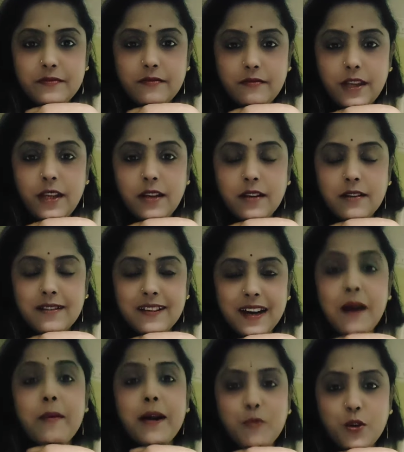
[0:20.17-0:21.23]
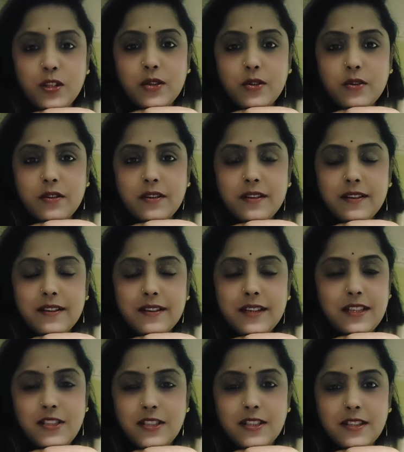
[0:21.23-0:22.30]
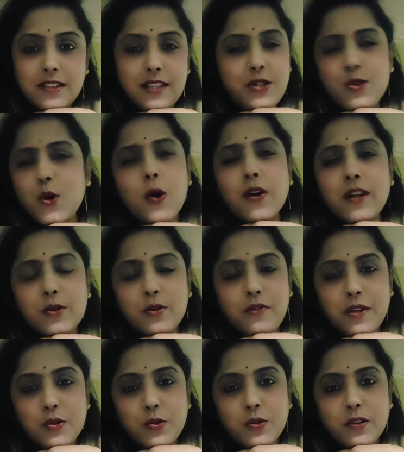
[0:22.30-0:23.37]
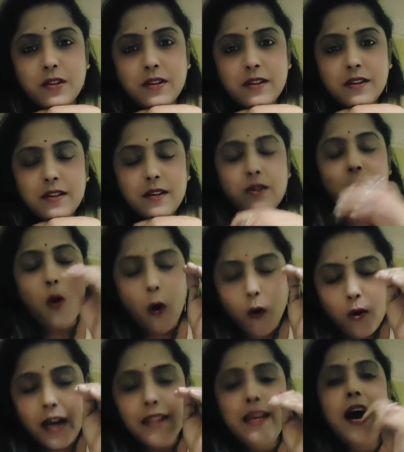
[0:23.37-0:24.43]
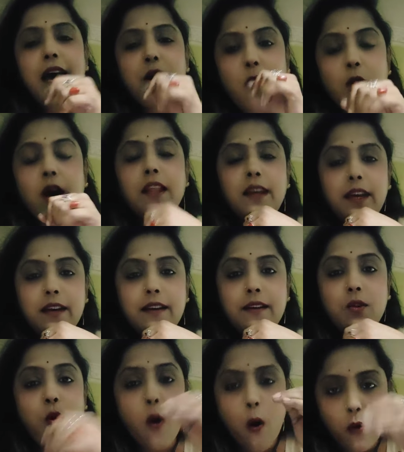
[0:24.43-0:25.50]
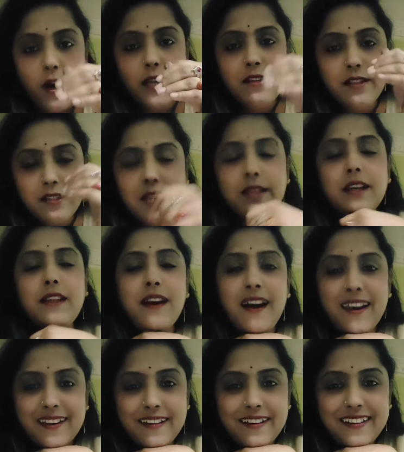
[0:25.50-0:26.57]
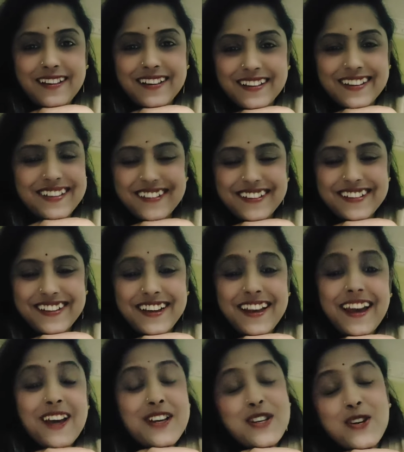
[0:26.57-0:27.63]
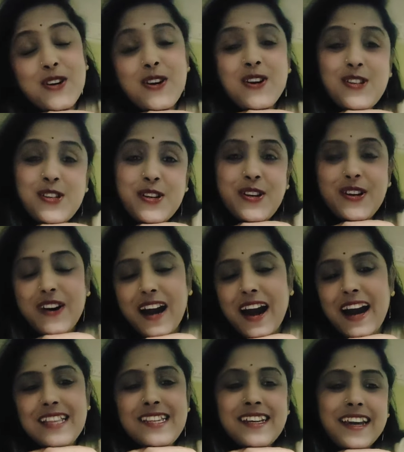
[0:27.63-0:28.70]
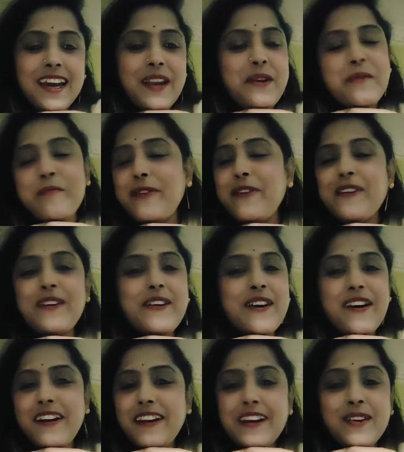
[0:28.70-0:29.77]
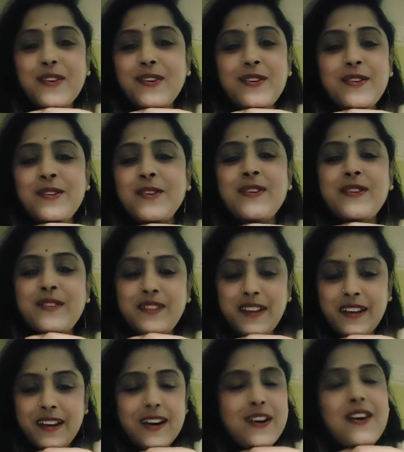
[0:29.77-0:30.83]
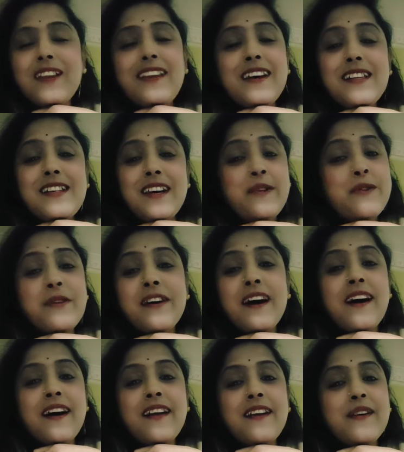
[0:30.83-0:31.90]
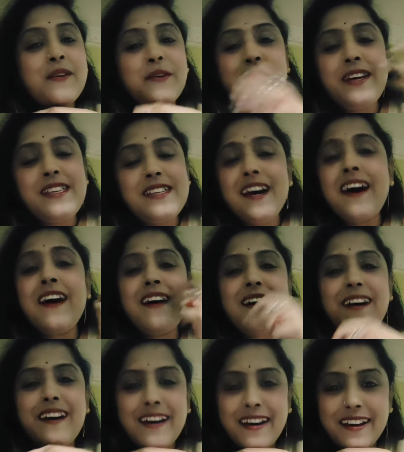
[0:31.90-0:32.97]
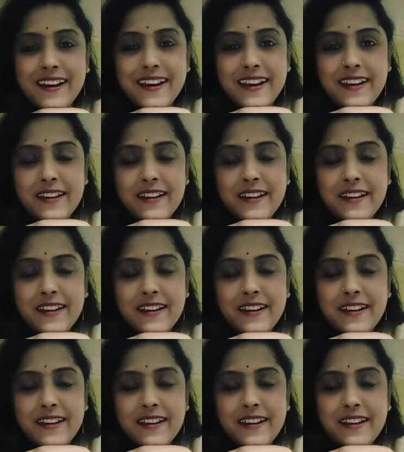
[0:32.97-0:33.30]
তাই না আবার মরে যেত ইস কি শখ রে তোর ফেটু অকাদে আয় অকাদে তোর অকাদ যেটা সেটাতে আয় শূন্য শূন্য আজ কেন মন করে গুনগুন কথা যেন গান হয়ে যায়